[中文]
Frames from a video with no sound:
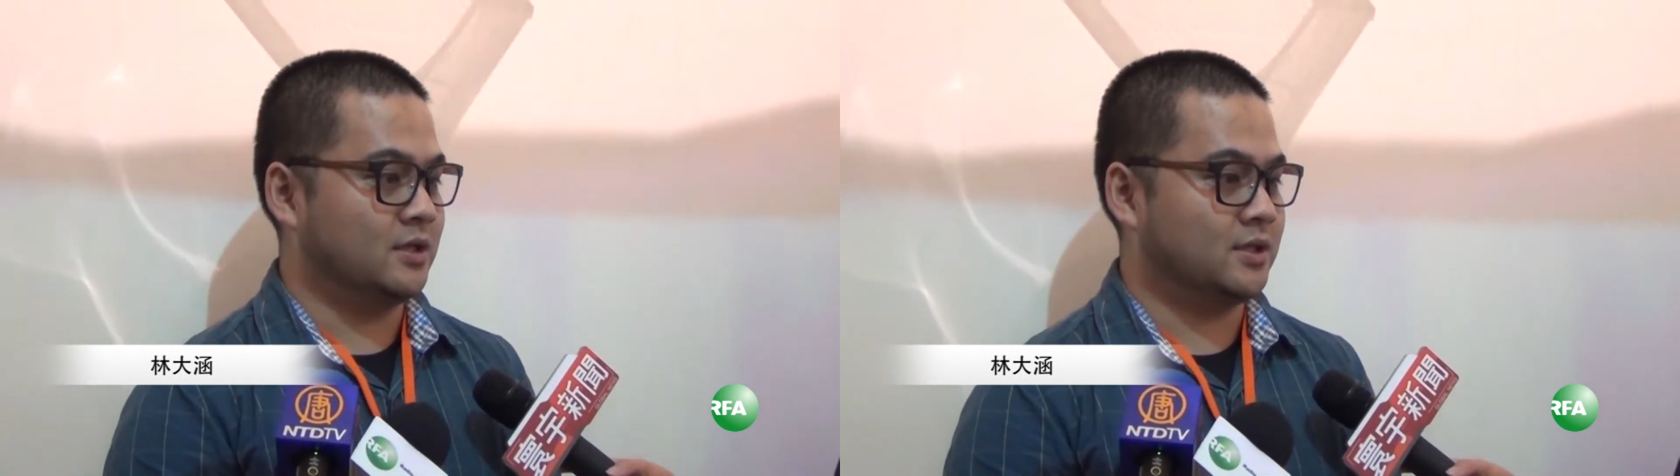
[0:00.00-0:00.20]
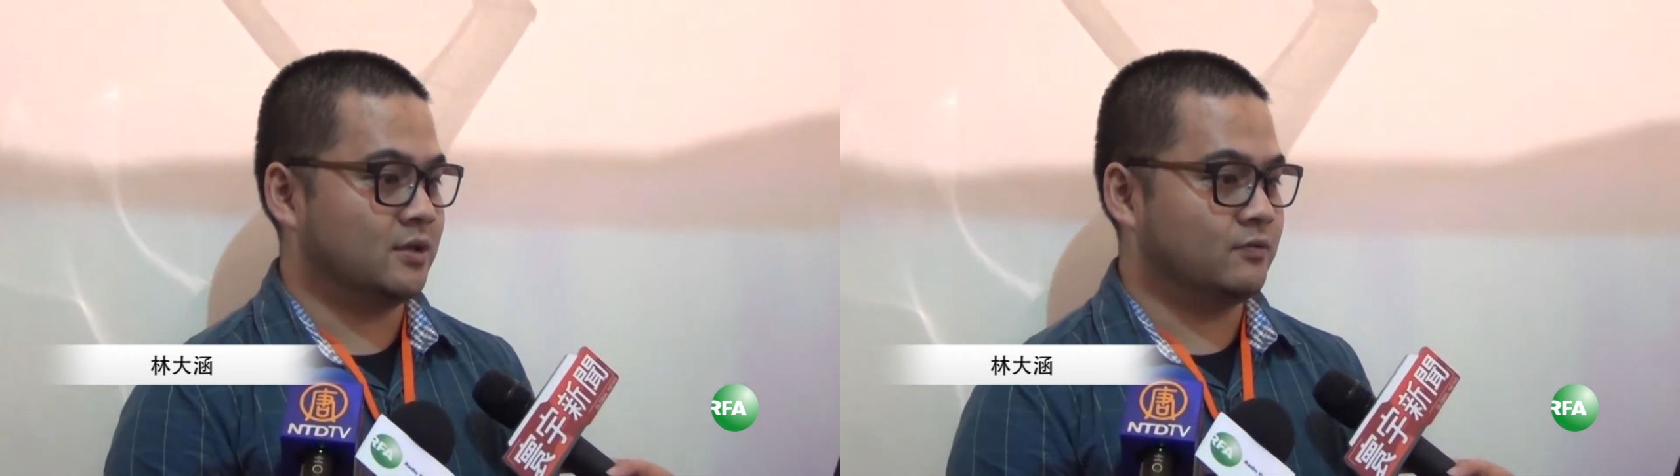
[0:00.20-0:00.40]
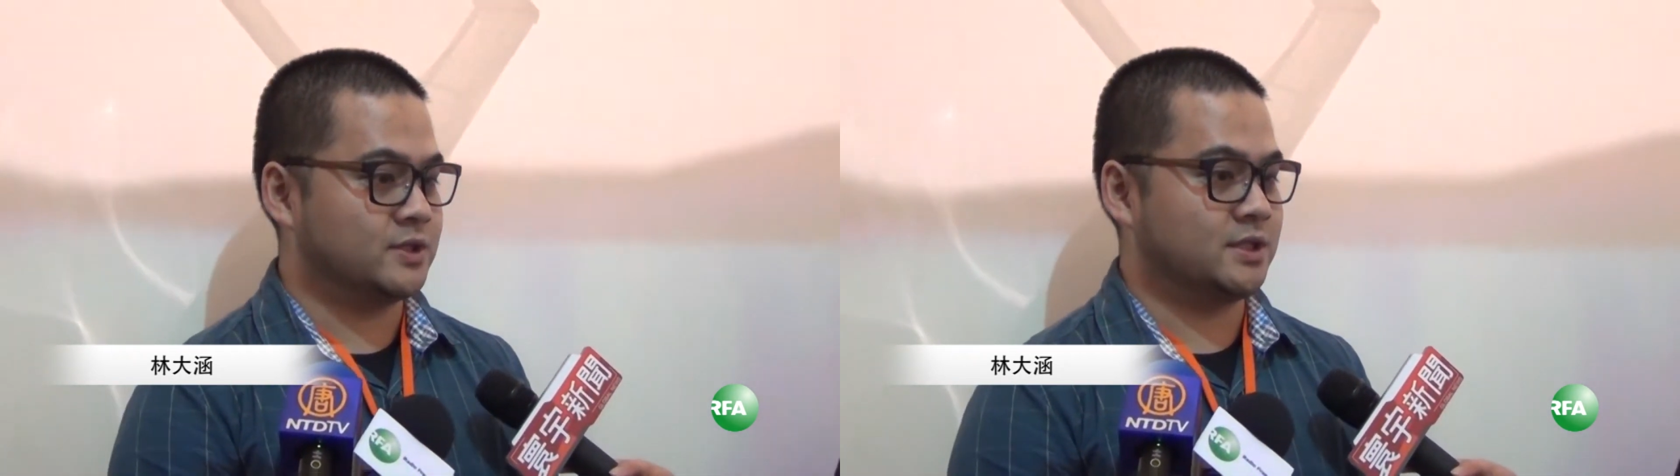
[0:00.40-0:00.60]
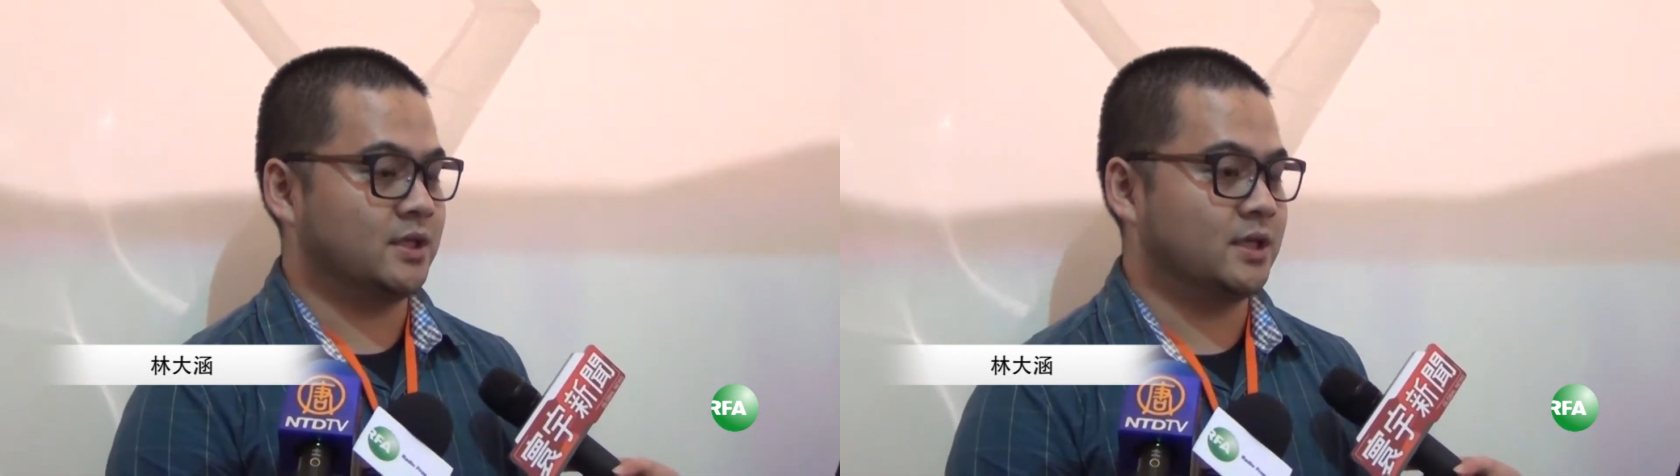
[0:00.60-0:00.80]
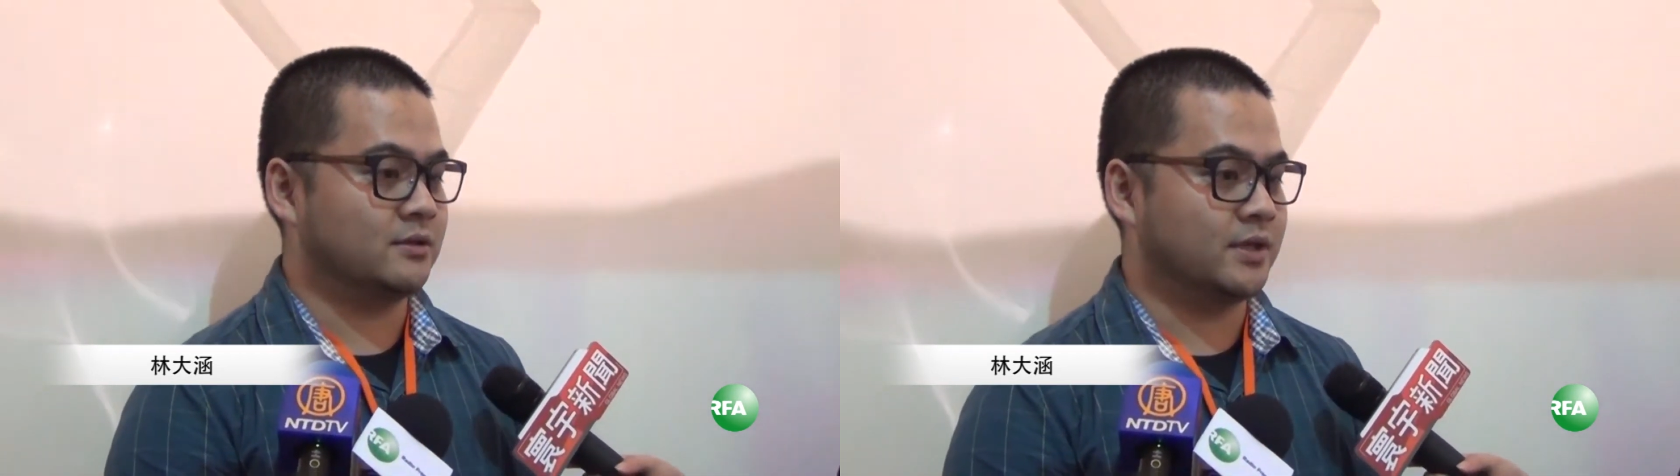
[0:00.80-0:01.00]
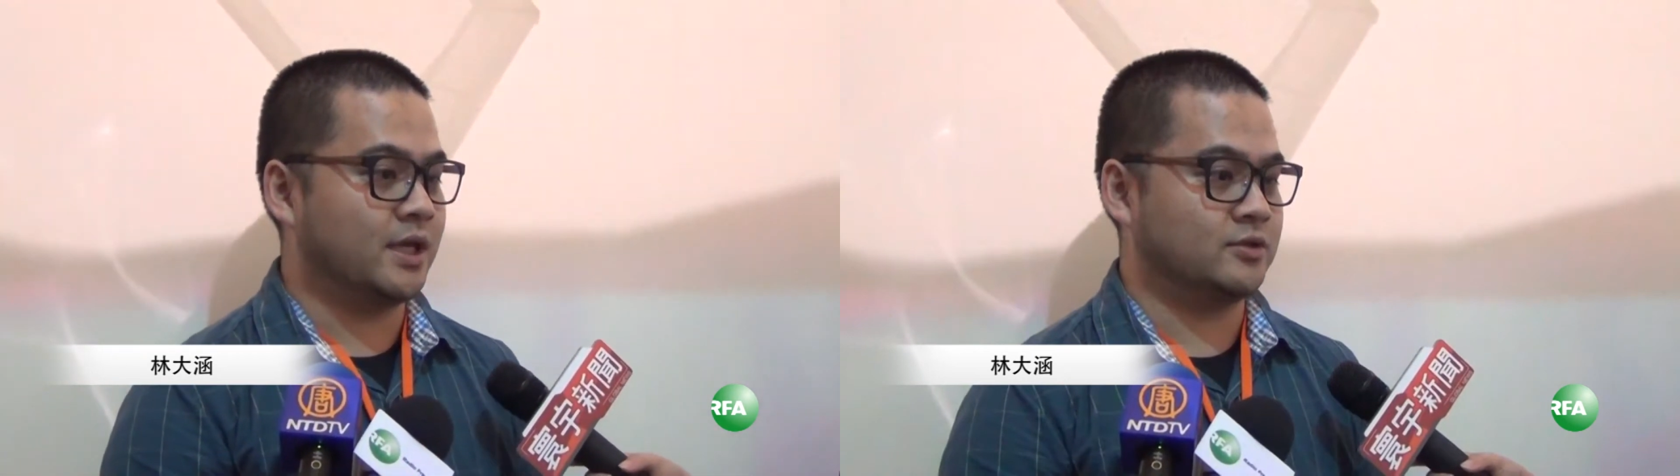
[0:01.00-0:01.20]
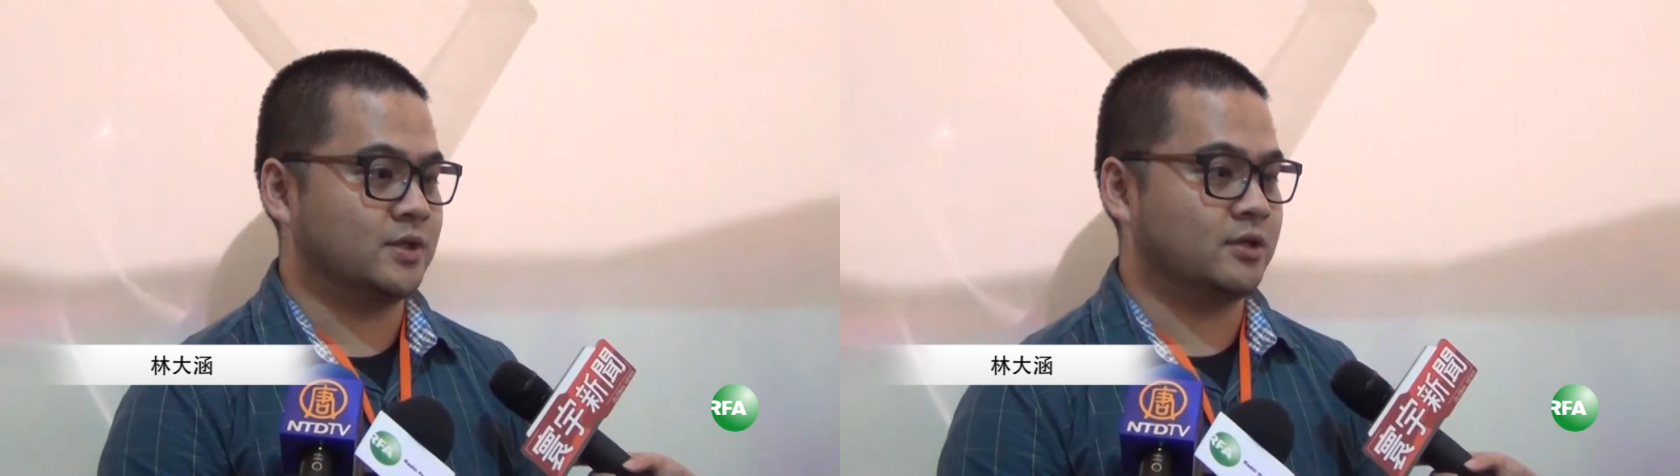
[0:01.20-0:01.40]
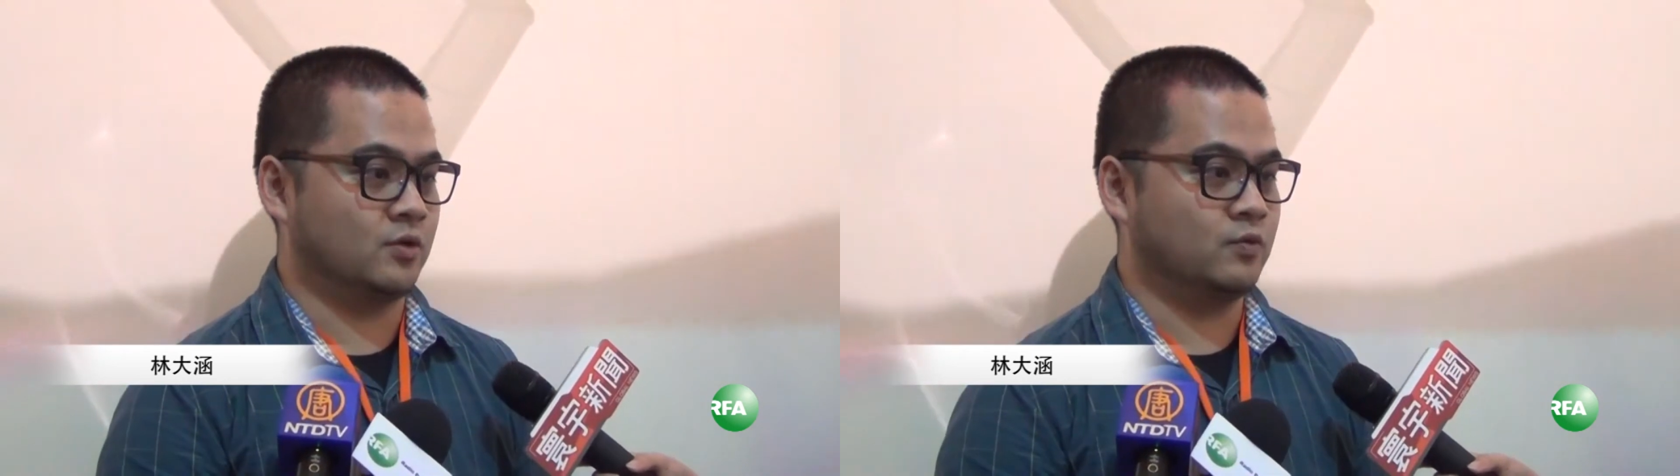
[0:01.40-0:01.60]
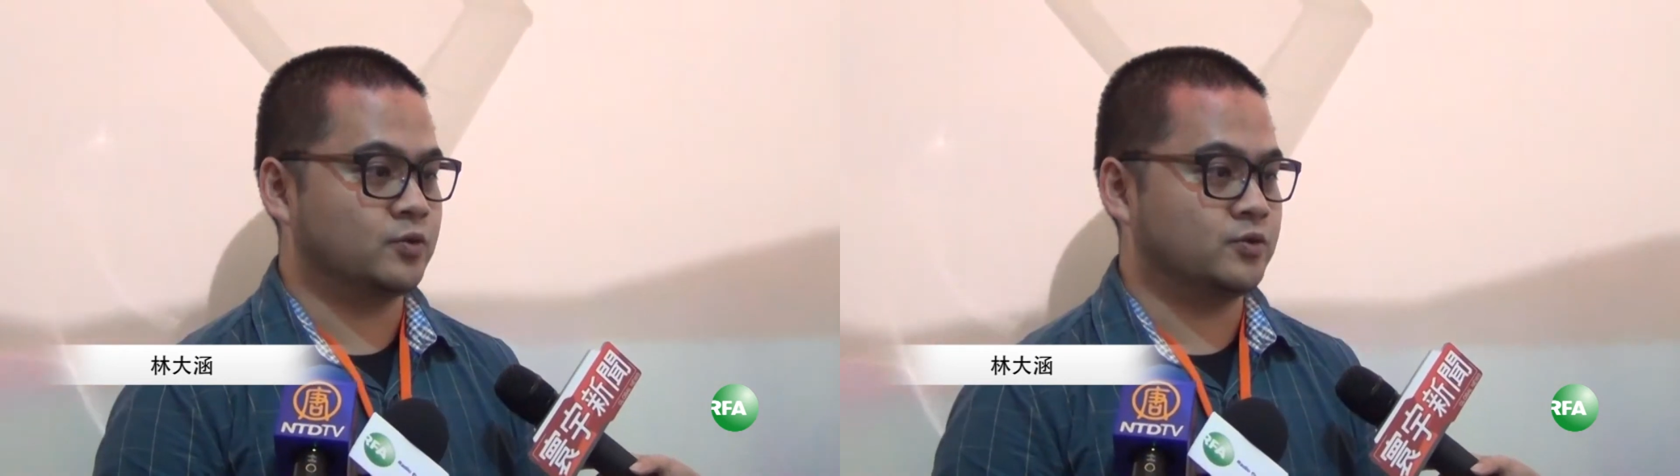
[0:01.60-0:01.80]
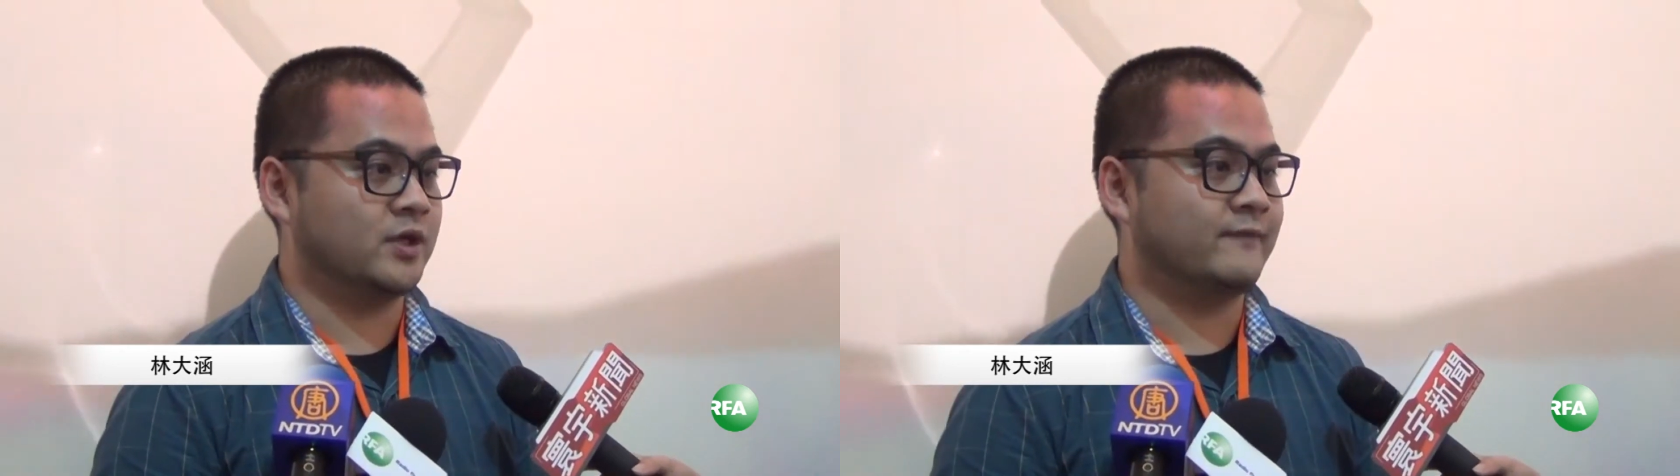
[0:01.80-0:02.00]
那务实的人同样也需要有
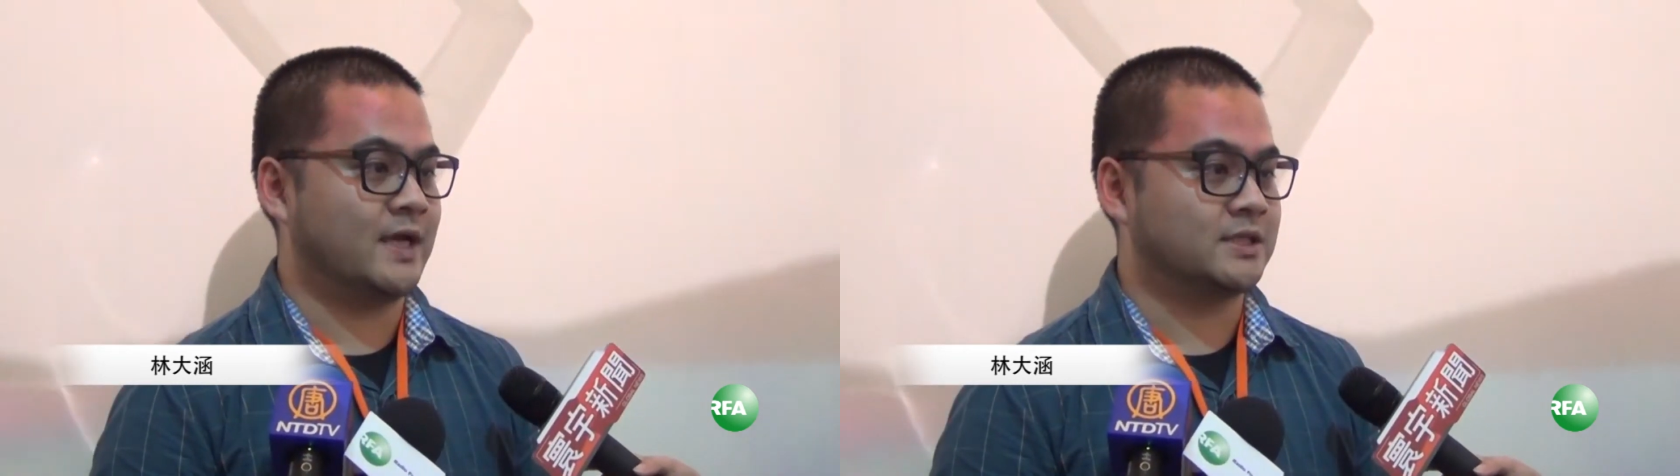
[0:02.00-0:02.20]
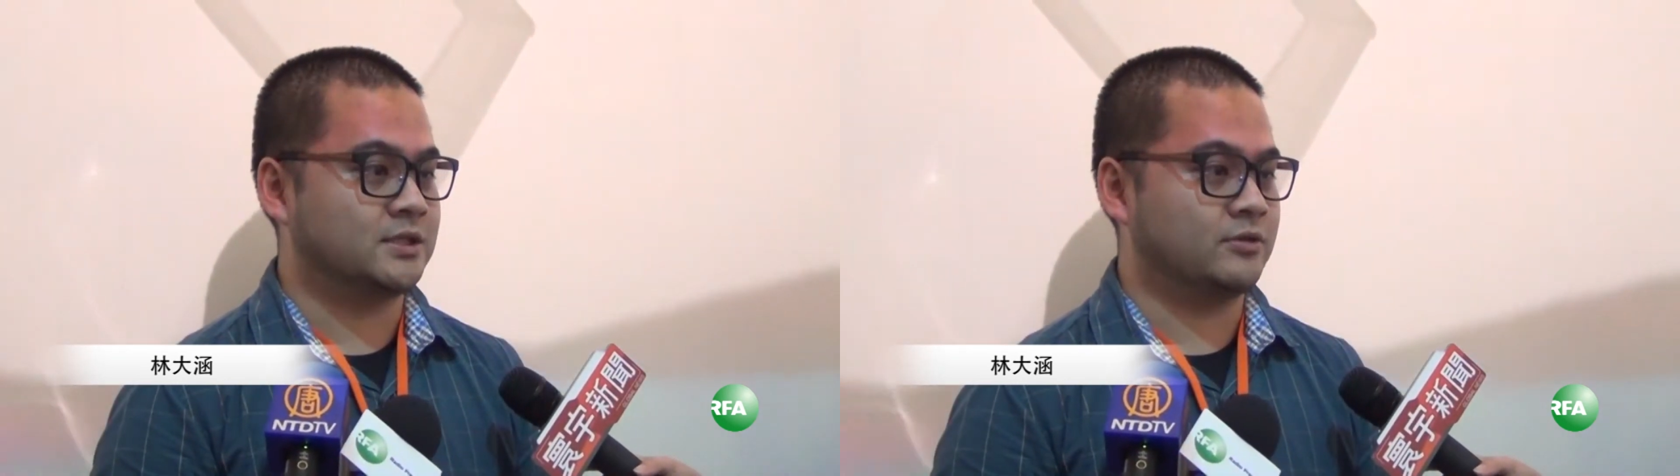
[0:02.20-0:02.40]
务虚的方式